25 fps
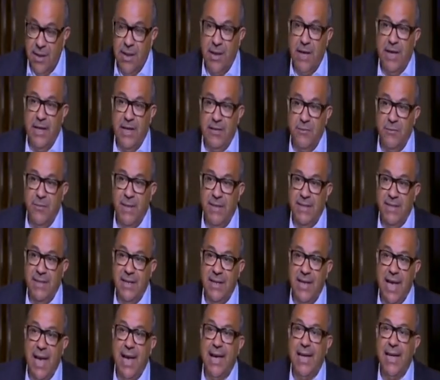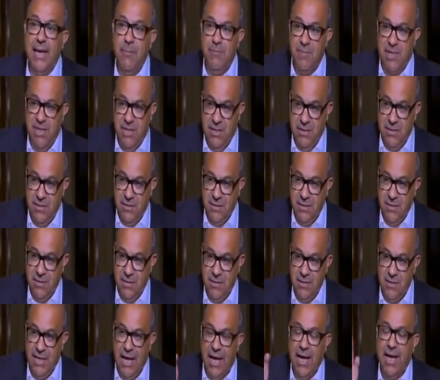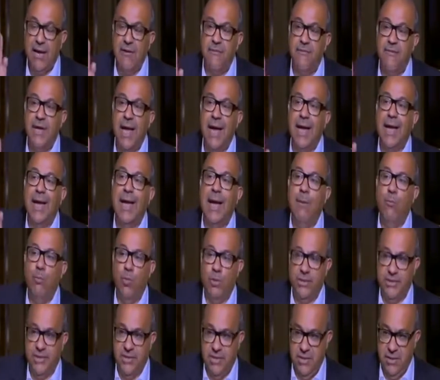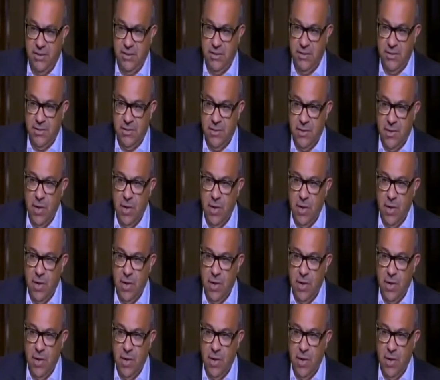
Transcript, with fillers: اتمد ليها كام ايد دخل فيها كام وسيط